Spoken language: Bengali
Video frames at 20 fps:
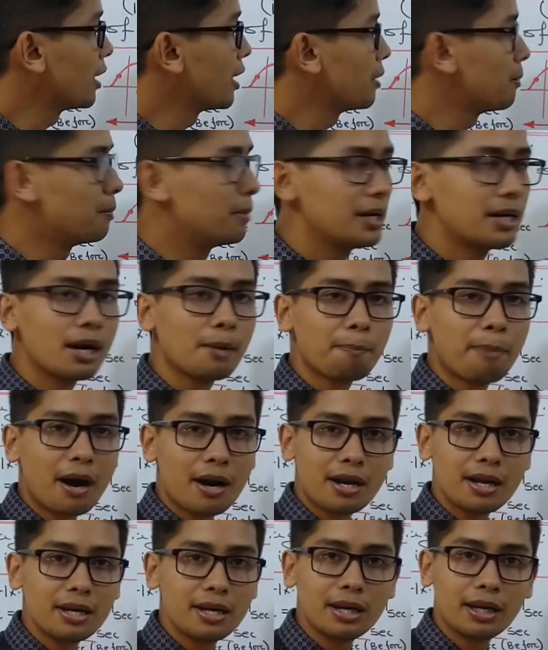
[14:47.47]
এই মিডল
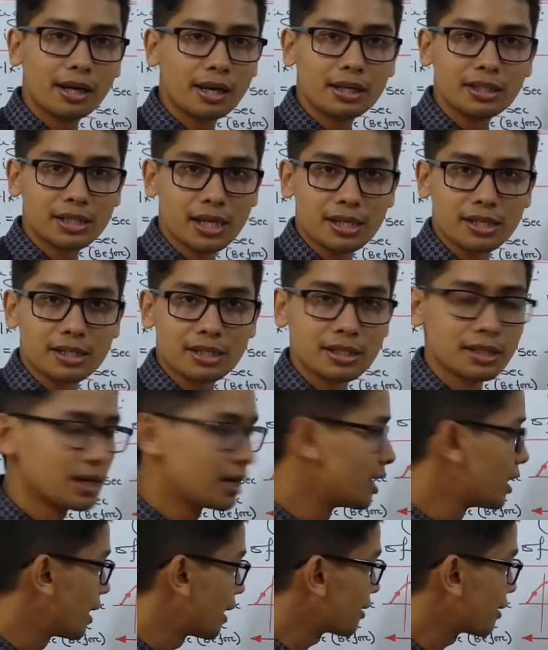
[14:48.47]
পার্টে নিয়ে গেলেই শেষ
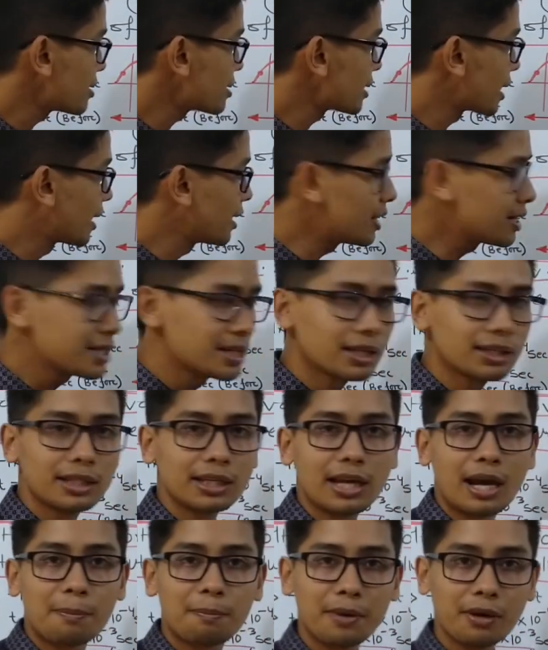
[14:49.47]
এখন সাইনের
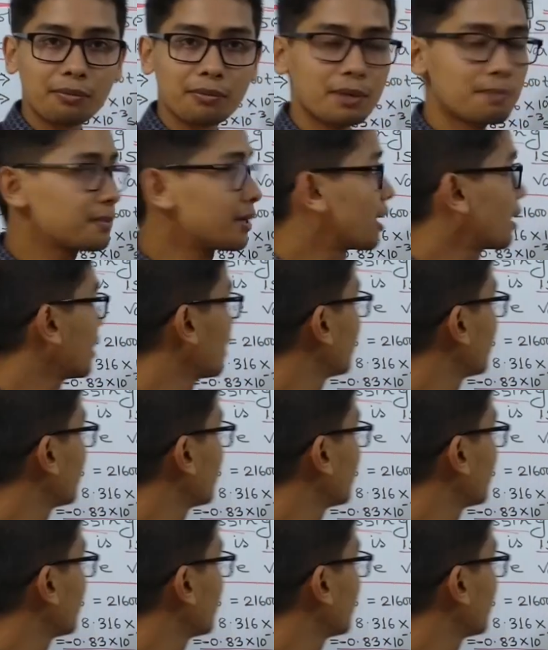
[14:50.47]
সাথে আপনার ওয়েবটা